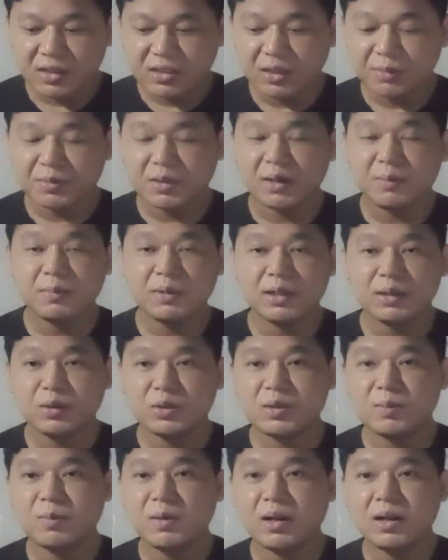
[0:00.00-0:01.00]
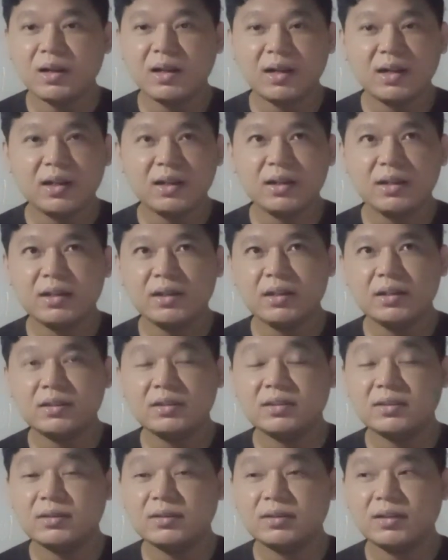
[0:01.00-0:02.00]
subscriber itu sebagai
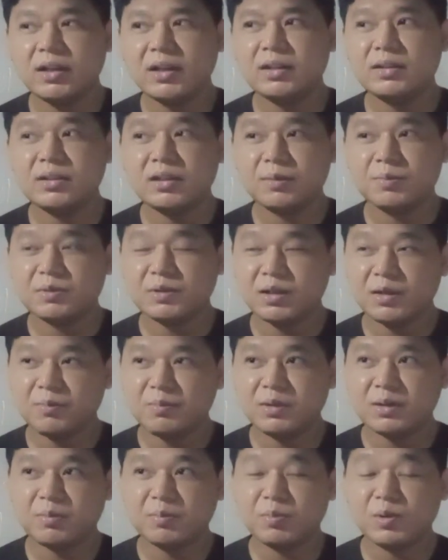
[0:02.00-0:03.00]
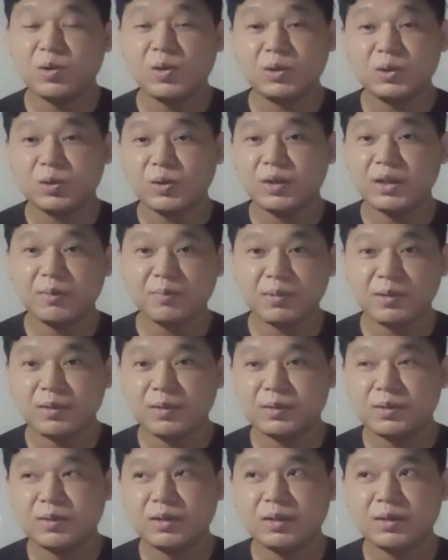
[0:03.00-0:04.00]
eh subscriber penonton ya
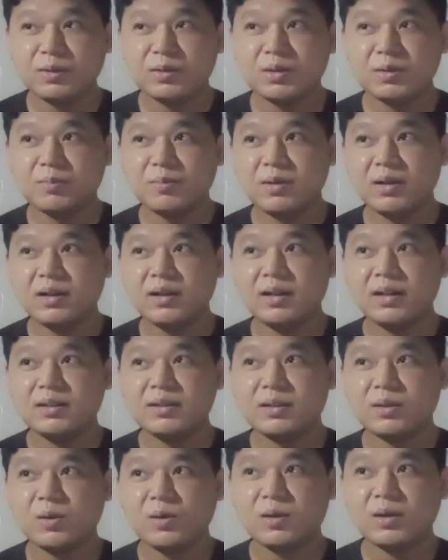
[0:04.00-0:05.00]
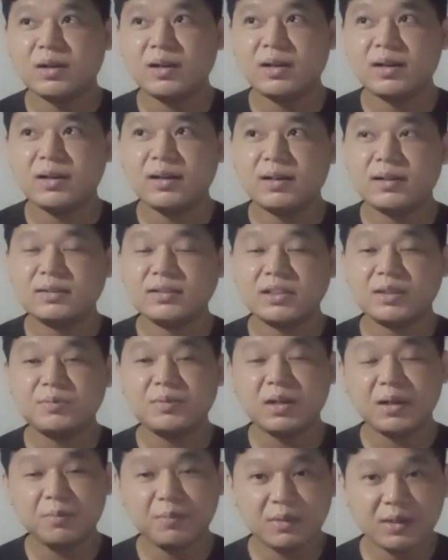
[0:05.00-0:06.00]
penonton itu sebagai seorang
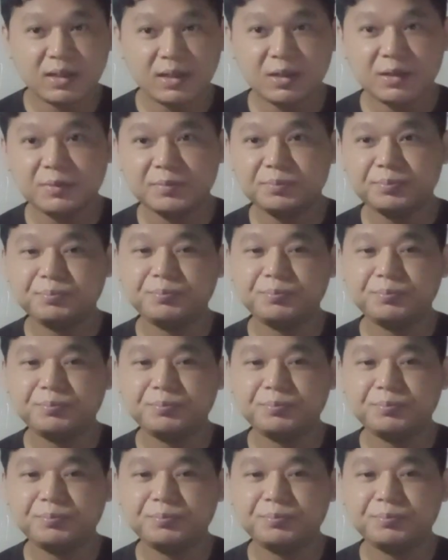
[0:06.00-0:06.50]
subscriber